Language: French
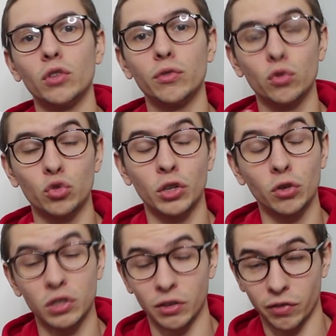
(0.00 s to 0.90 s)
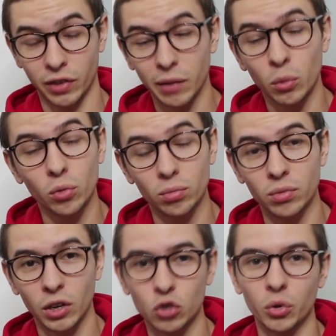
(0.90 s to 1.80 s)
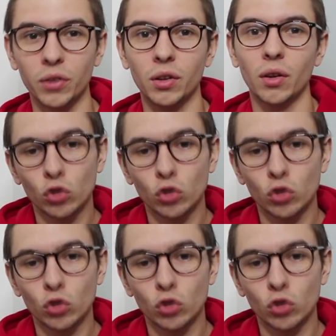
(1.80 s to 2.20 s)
au niveau du décor. C'était vraiment très chouette.